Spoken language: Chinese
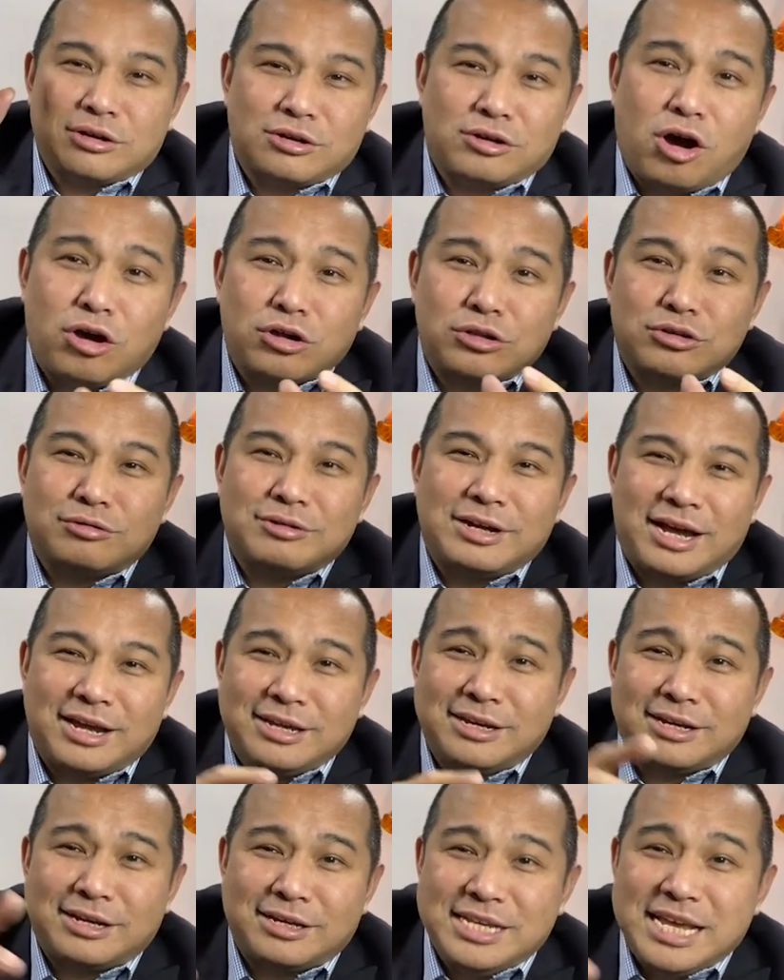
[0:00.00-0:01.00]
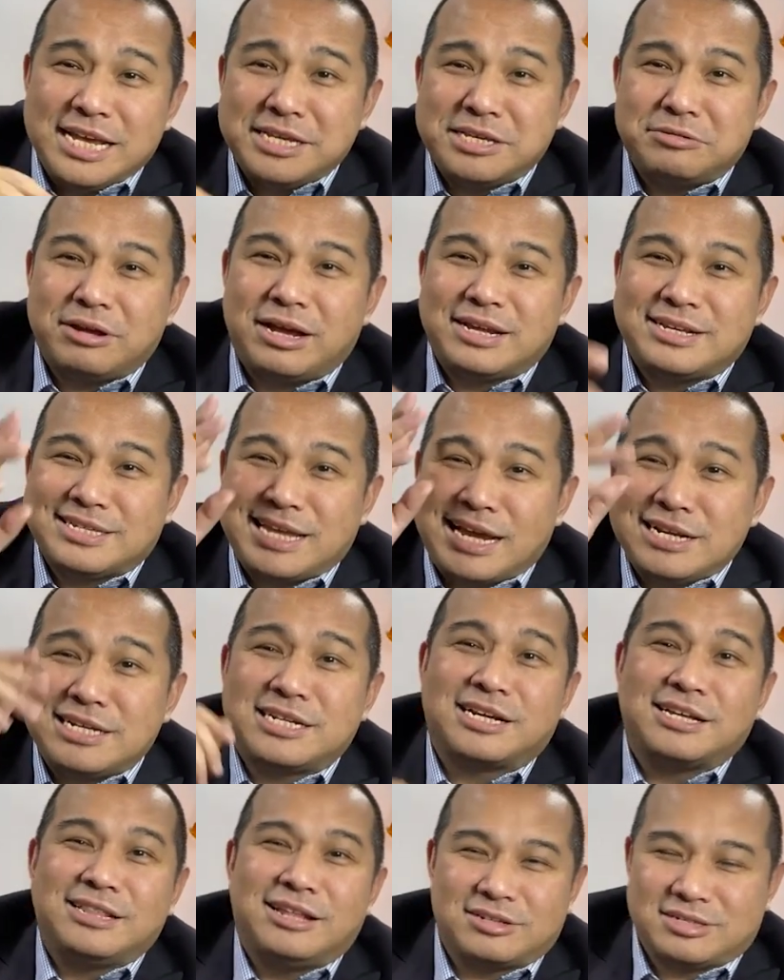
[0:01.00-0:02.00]
高中啊一个年级段三
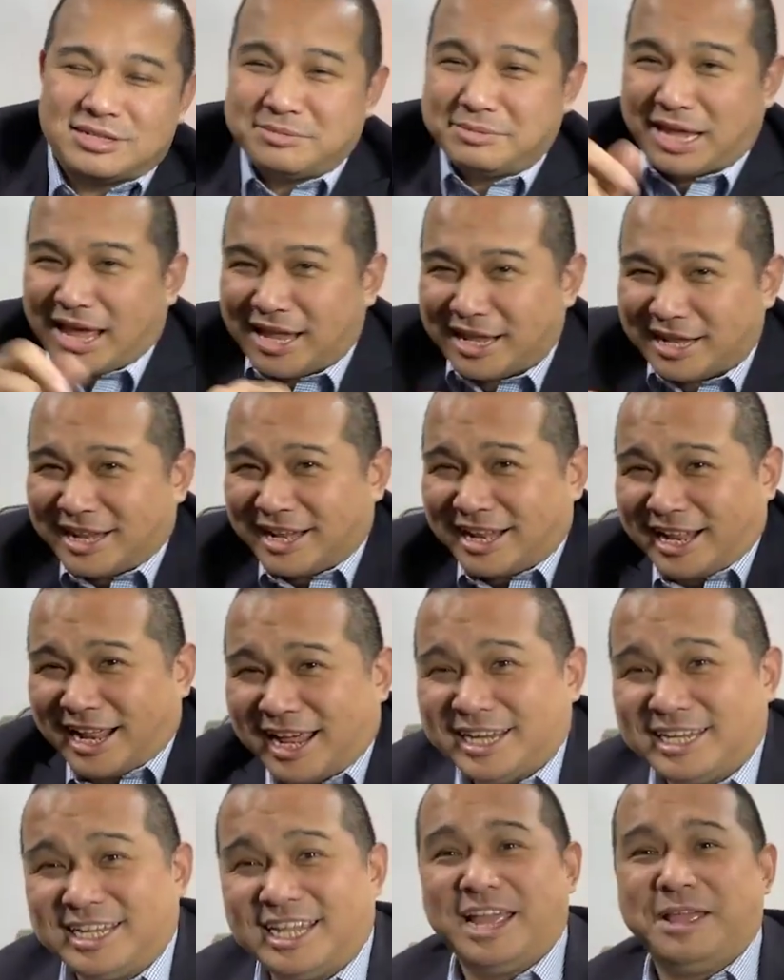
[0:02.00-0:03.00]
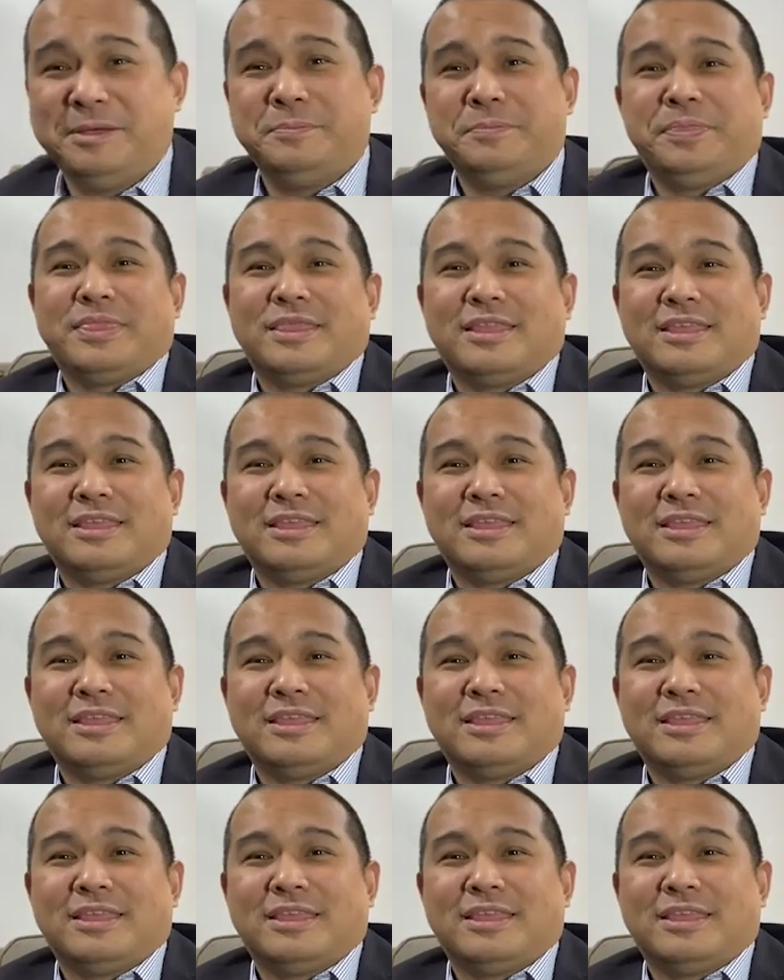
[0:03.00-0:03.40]
十个老师，哒哒哒一填，